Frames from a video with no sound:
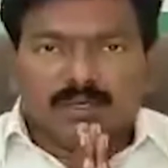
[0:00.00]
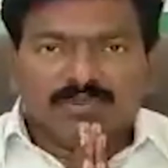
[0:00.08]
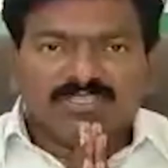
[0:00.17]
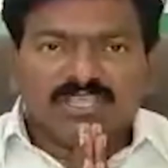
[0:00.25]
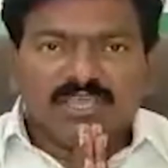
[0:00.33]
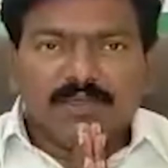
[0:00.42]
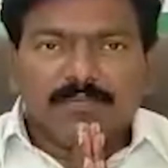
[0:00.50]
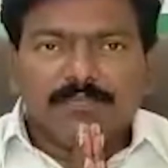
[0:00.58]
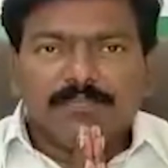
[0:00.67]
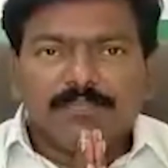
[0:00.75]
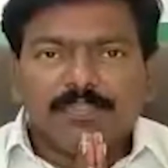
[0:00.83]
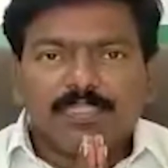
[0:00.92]
నమస్తే
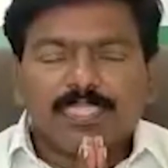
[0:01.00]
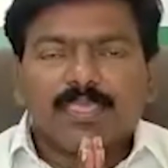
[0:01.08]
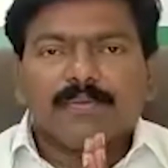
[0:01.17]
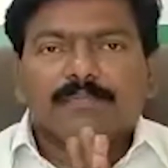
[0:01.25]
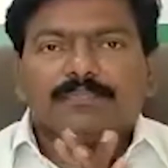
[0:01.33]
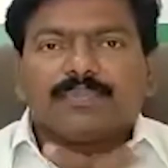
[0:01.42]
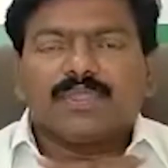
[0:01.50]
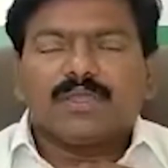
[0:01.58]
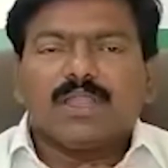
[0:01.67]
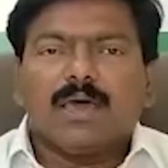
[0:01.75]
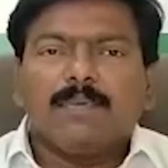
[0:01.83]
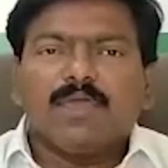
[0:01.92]

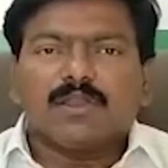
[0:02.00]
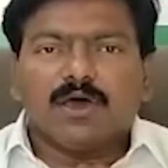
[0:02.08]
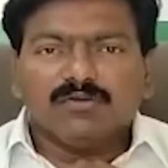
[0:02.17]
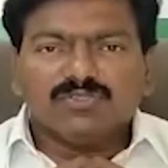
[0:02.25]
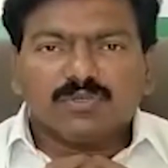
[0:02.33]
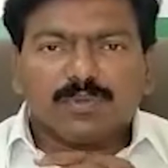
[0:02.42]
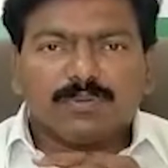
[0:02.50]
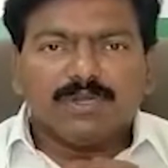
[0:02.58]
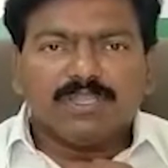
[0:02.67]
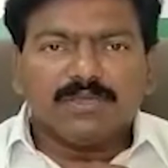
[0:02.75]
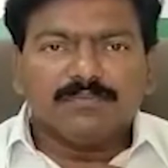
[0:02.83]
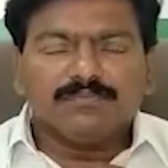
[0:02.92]
నా పేరు రావు
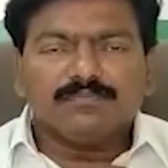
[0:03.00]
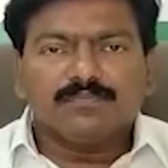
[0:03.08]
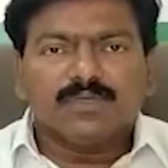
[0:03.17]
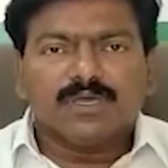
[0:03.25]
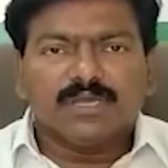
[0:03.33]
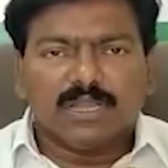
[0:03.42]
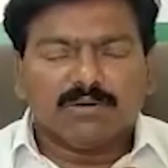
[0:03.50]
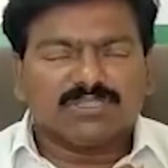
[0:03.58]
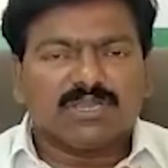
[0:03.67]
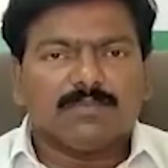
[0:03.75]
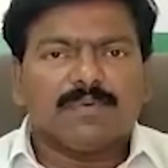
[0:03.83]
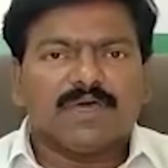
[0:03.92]
సుబ్రహ్మణ్యం
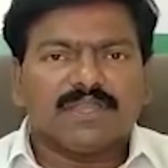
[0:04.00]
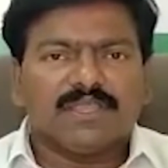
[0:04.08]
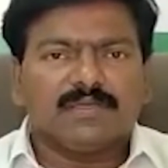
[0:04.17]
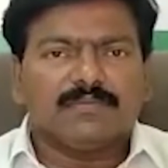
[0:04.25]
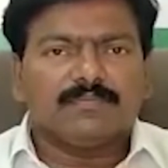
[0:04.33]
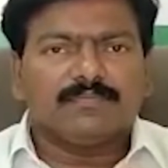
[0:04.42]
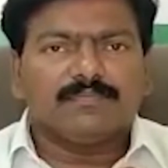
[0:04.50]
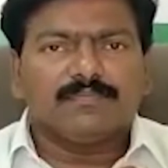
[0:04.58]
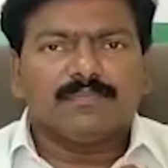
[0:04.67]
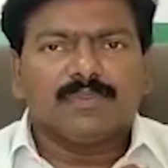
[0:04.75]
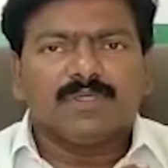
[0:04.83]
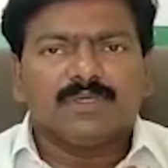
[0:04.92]
నవతరం పార్టీ
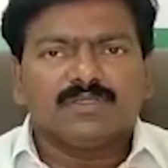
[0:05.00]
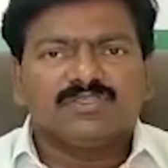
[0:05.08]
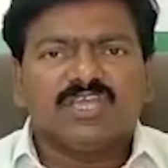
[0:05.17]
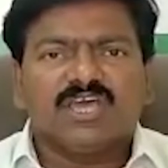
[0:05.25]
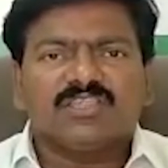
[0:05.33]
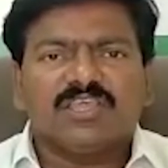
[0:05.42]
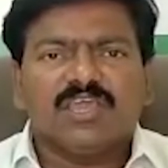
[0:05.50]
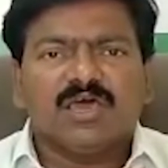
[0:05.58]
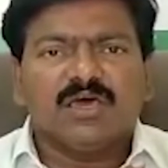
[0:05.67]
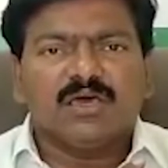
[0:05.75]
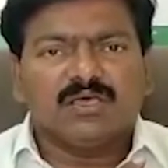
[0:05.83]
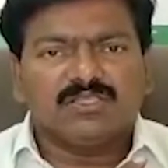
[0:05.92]
జాతీయ
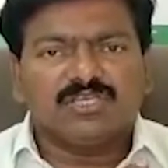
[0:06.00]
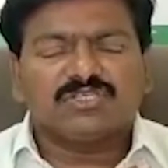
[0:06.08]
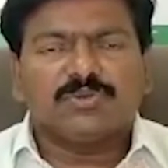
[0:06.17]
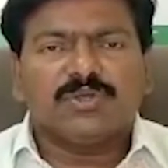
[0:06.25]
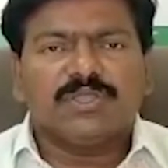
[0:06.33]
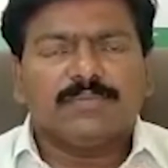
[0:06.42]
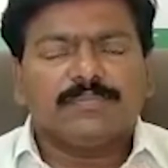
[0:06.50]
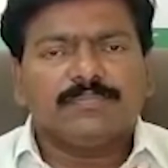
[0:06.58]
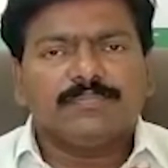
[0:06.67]
అధ్యక్షుడిని